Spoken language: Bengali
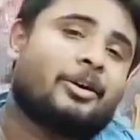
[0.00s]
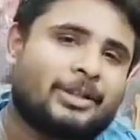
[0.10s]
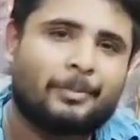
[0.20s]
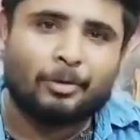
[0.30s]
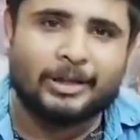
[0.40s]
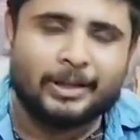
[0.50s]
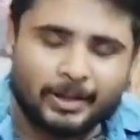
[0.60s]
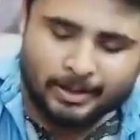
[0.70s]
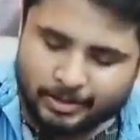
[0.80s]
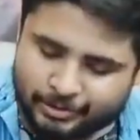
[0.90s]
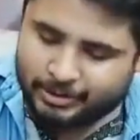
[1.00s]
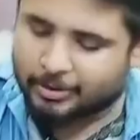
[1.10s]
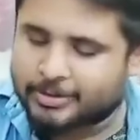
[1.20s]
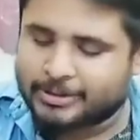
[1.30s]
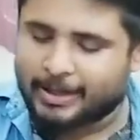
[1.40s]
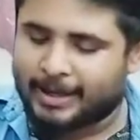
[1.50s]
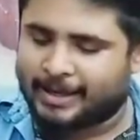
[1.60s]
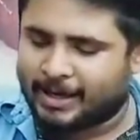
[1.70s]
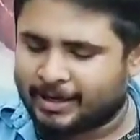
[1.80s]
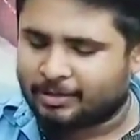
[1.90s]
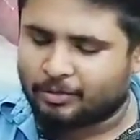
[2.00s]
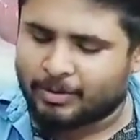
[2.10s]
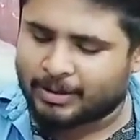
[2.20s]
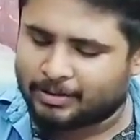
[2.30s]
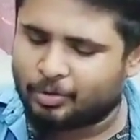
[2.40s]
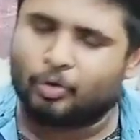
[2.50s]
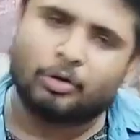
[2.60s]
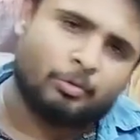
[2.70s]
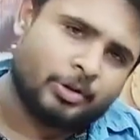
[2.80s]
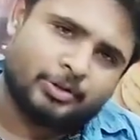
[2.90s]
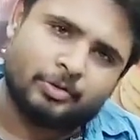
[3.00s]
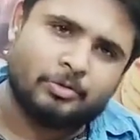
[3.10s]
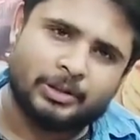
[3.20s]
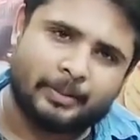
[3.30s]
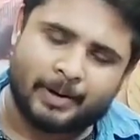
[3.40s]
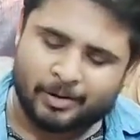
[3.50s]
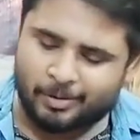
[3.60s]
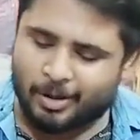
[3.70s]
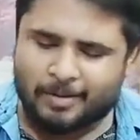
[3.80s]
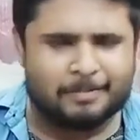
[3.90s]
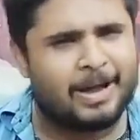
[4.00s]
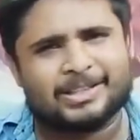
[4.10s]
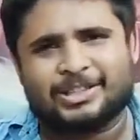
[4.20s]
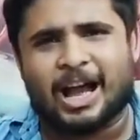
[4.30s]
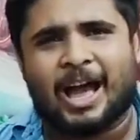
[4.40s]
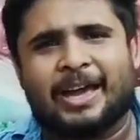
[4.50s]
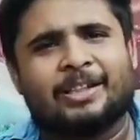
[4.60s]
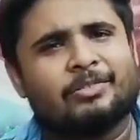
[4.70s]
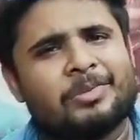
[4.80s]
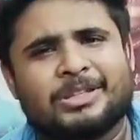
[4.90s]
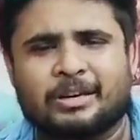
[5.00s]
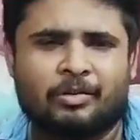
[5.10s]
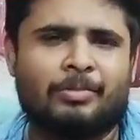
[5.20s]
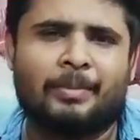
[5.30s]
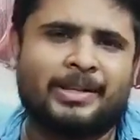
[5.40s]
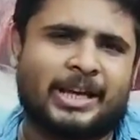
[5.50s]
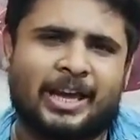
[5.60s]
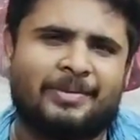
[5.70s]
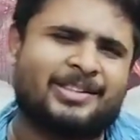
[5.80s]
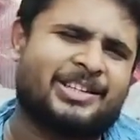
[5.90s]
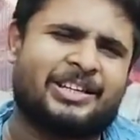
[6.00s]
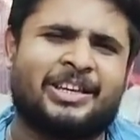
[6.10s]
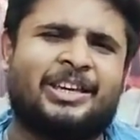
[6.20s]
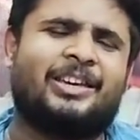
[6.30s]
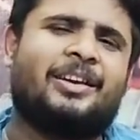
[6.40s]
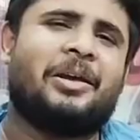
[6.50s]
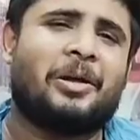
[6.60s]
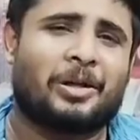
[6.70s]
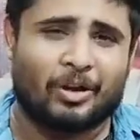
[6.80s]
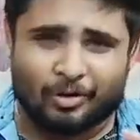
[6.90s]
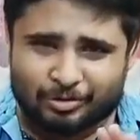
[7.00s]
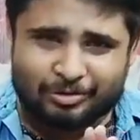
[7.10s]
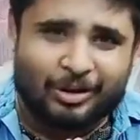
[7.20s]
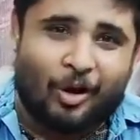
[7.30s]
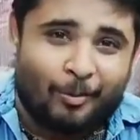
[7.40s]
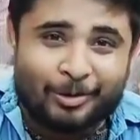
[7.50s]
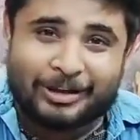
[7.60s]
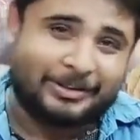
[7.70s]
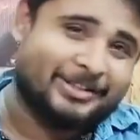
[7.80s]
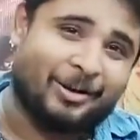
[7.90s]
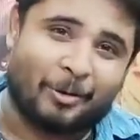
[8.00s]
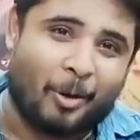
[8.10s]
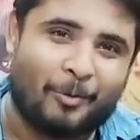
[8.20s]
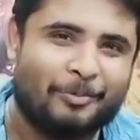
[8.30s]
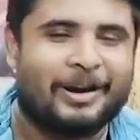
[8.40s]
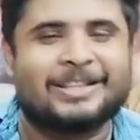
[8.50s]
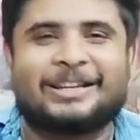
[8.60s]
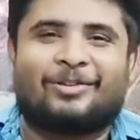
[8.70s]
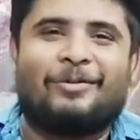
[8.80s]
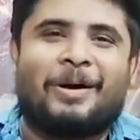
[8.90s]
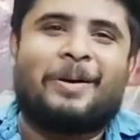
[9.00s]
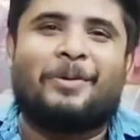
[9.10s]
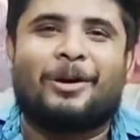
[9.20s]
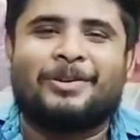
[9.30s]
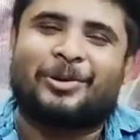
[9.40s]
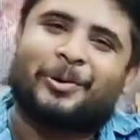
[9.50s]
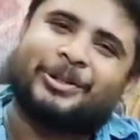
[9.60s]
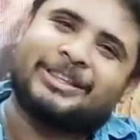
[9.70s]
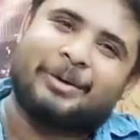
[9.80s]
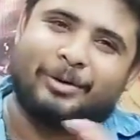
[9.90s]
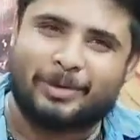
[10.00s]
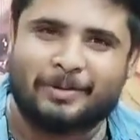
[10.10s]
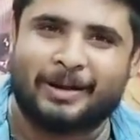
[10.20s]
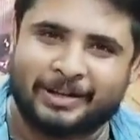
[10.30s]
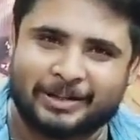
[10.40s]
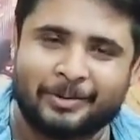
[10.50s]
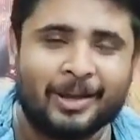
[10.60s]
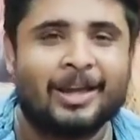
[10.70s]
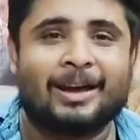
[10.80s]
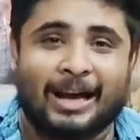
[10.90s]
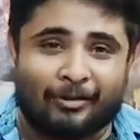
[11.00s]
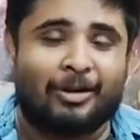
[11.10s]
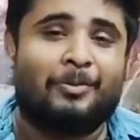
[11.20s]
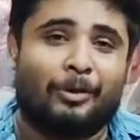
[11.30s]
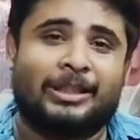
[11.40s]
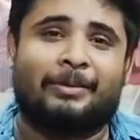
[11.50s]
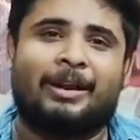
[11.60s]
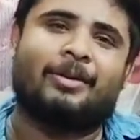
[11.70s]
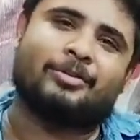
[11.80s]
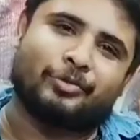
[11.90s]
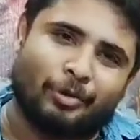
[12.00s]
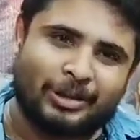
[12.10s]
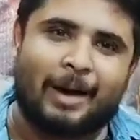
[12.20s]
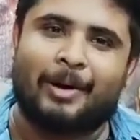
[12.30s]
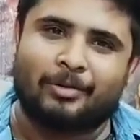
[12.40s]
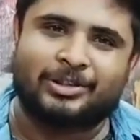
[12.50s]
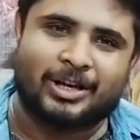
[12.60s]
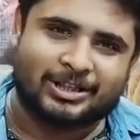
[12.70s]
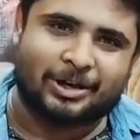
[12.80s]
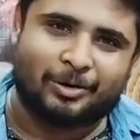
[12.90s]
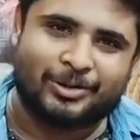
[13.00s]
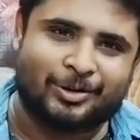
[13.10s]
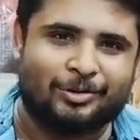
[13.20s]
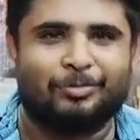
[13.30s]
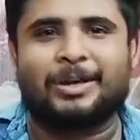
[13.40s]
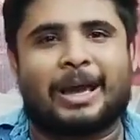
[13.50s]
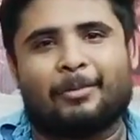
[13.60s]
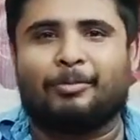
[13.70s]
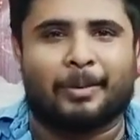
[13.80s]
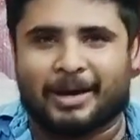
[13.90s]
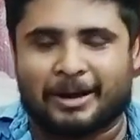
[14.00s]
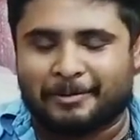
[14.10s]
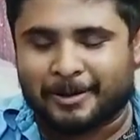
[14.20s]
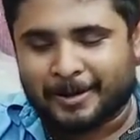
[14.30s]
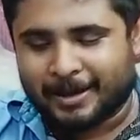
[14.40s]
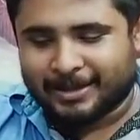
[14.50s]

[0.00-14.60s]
একটা কথা বলি সেটা হচ্ছে এইখানে তোমরা কিন্তু গোলমরিচ গুঁড়ো নিতে পারো বা চায়ে তুমি যেরমভাবে চাইবে চিনি কেউ যদি লবণ খেতে চাও লবণ মানে যেরকমভাবে বলবে সঙ্গত তেমনভাবে বানিয়ে দেবে কারণ আমি বলতে পারলাম কারণ সঙ্গত আমাকেও জিজ্ঞাসা করেছিল তুমি কেমনভাবে খাবে